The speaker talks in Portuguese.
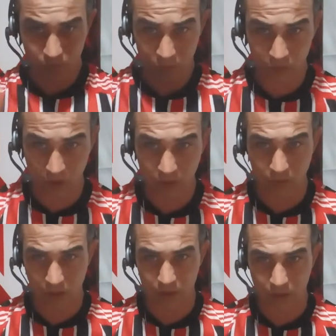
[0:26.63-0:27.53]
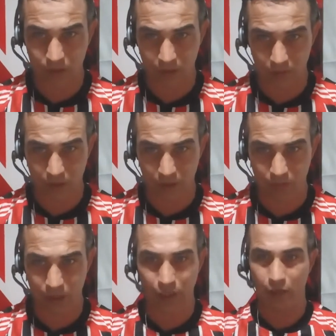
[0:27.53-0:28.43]
Você não é inscrito aqui no
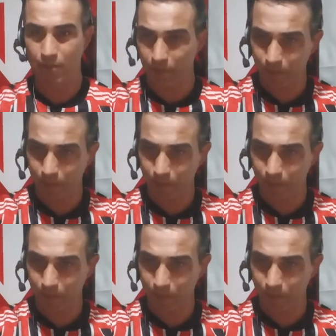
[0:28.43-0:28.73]
canal ainda?